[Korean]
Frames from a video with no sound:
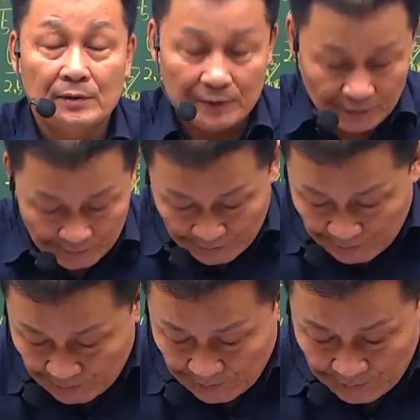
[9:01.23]
그래서
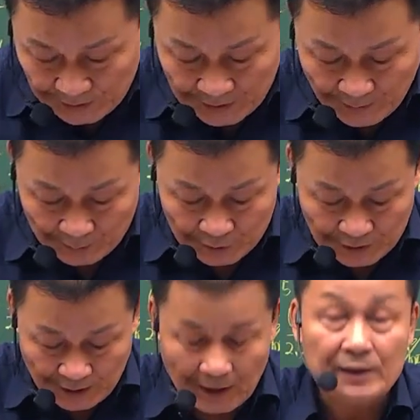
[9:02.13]
필기 마무리
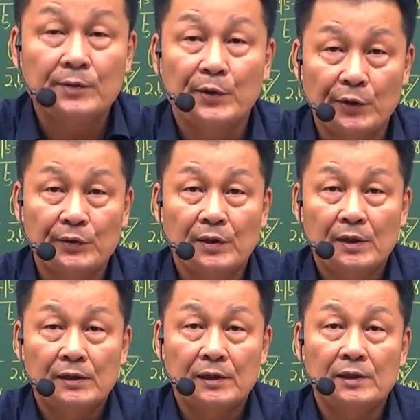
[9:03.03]
잘 하시면
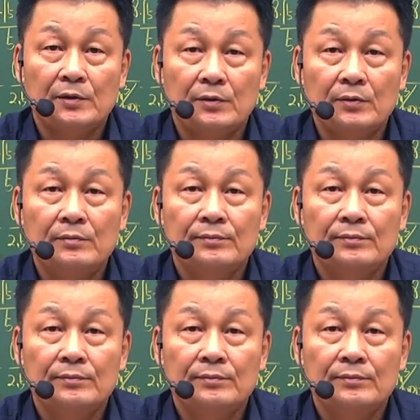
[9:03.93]
실기는